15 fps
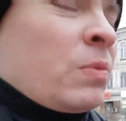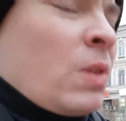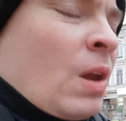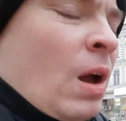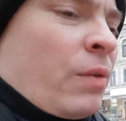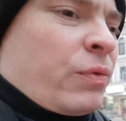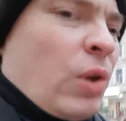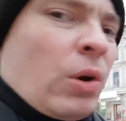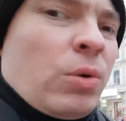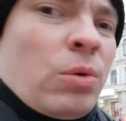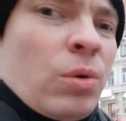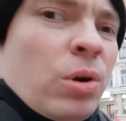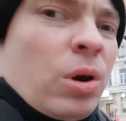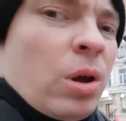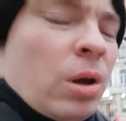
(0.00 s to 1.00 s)
А
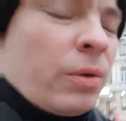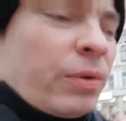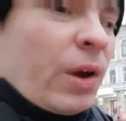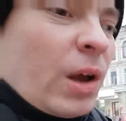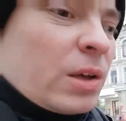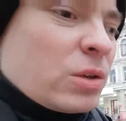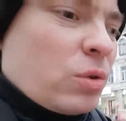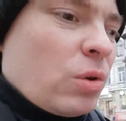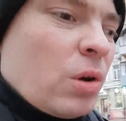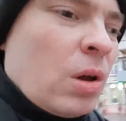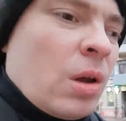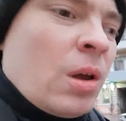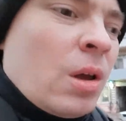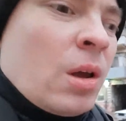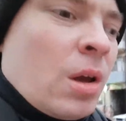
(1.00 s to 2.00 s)
вторую фразу
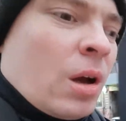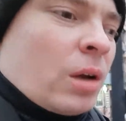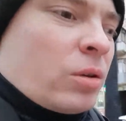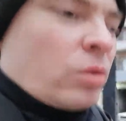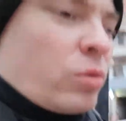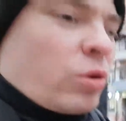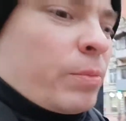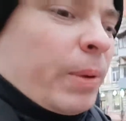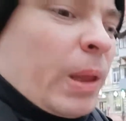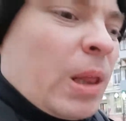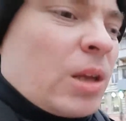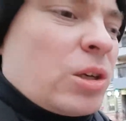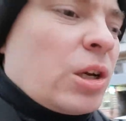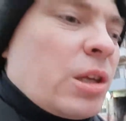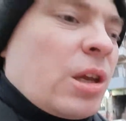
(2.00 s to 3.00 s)
о том, что
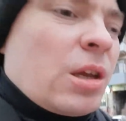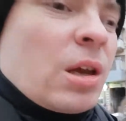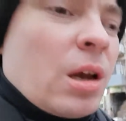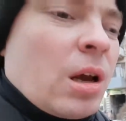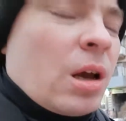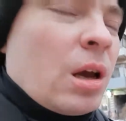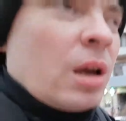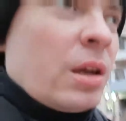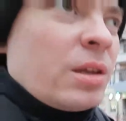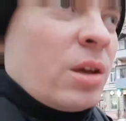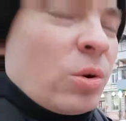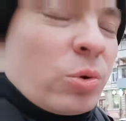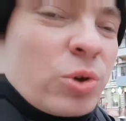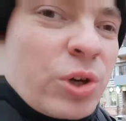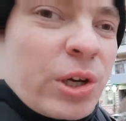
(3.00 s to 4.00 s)
предложения
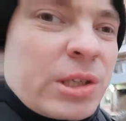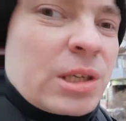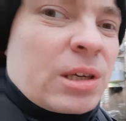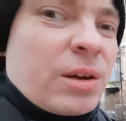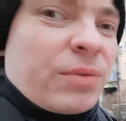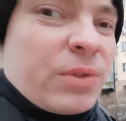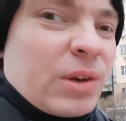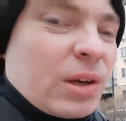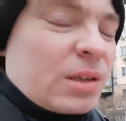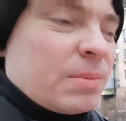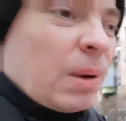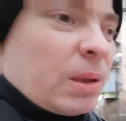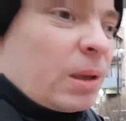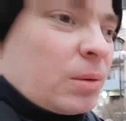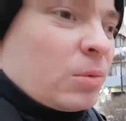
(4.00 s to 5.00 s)
не участников не
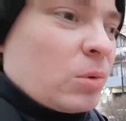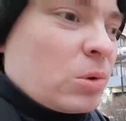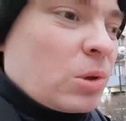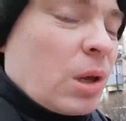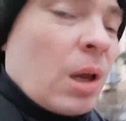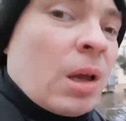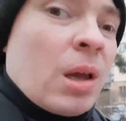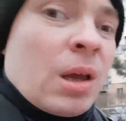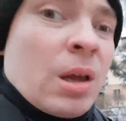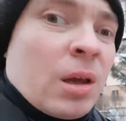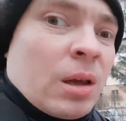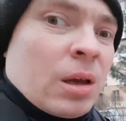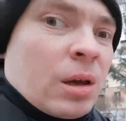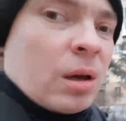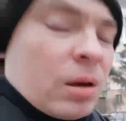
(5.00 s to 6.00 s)
рассматриваются,
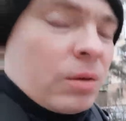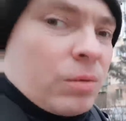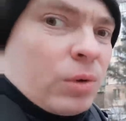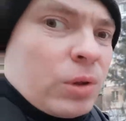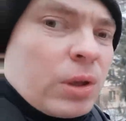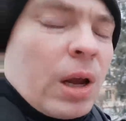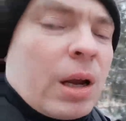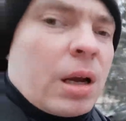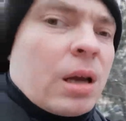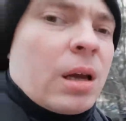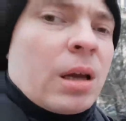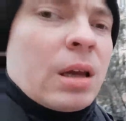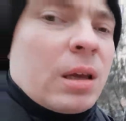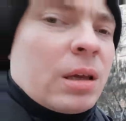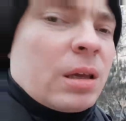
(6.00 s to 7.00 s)
а, вот так
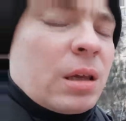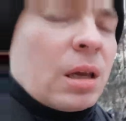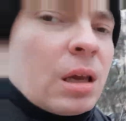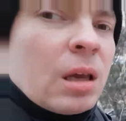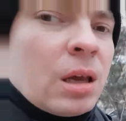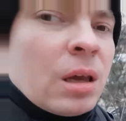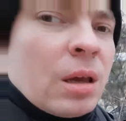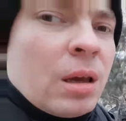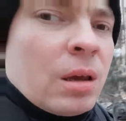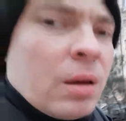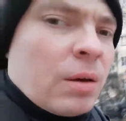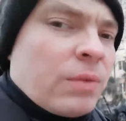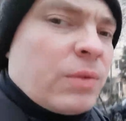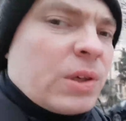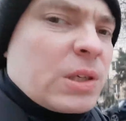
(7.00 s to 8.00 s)
и
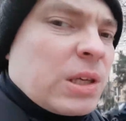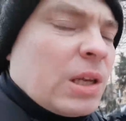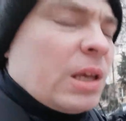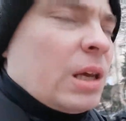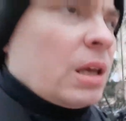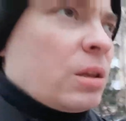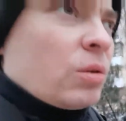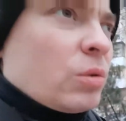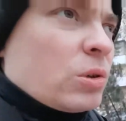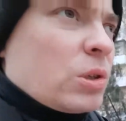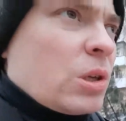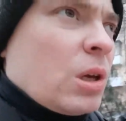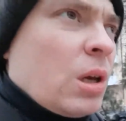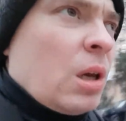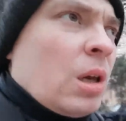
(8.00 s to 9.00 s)
внесли. То
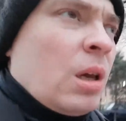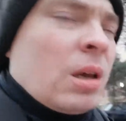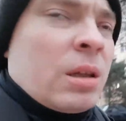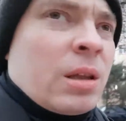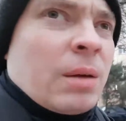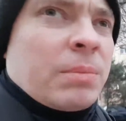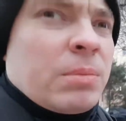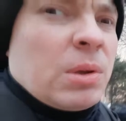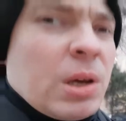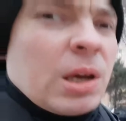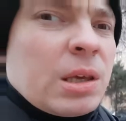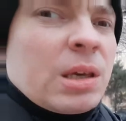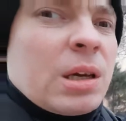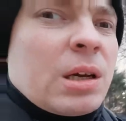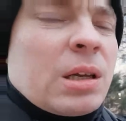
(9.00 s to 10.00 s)
есть там
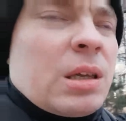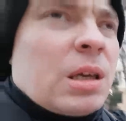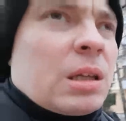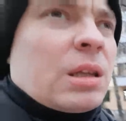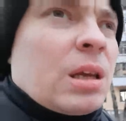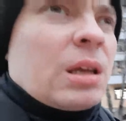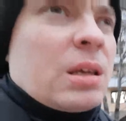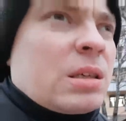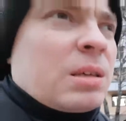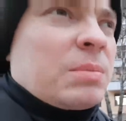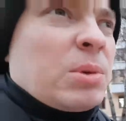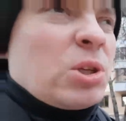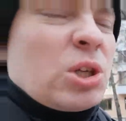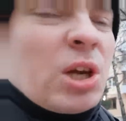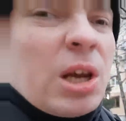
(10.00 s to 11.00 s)
никаких нет
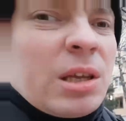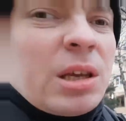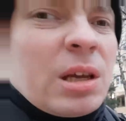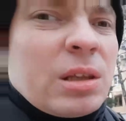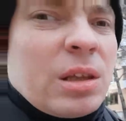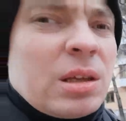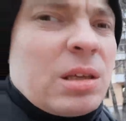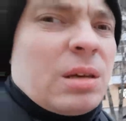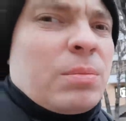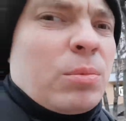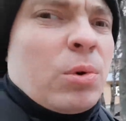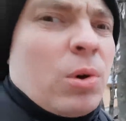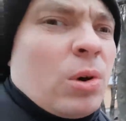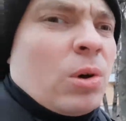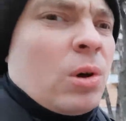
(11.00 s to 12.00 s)
замечаний а на
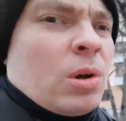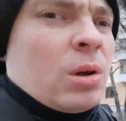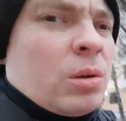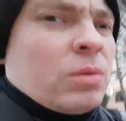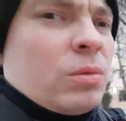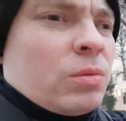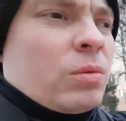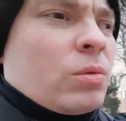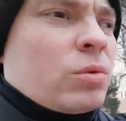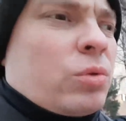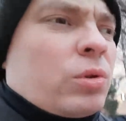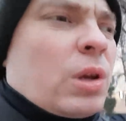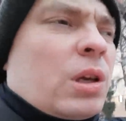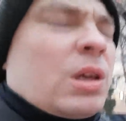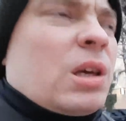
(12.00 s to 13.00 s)
тему, ну,
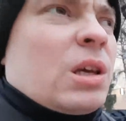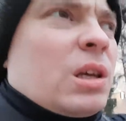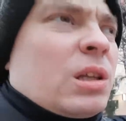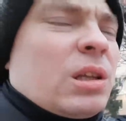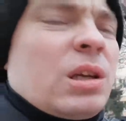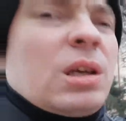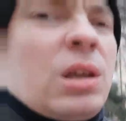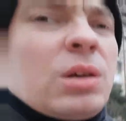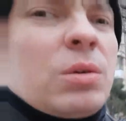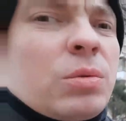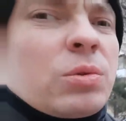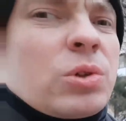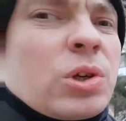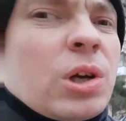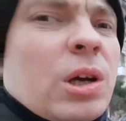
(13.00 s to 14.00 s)
кто такие иные
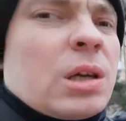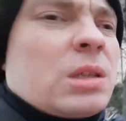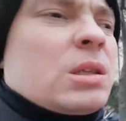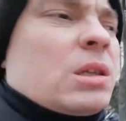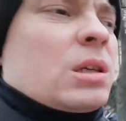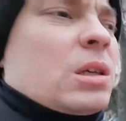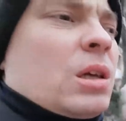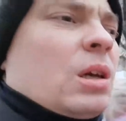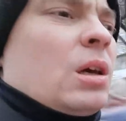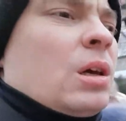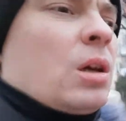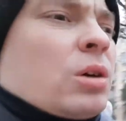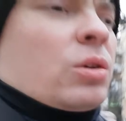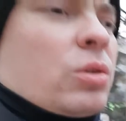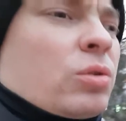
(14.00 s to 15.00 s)
участники,
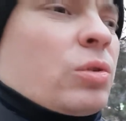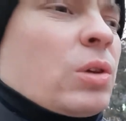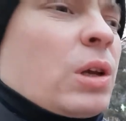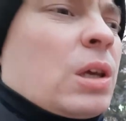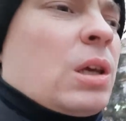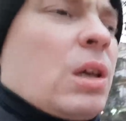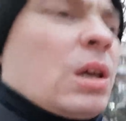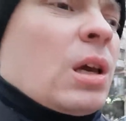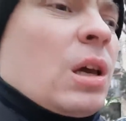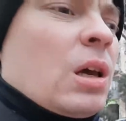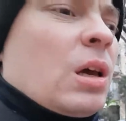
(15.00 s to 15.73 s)
кто такие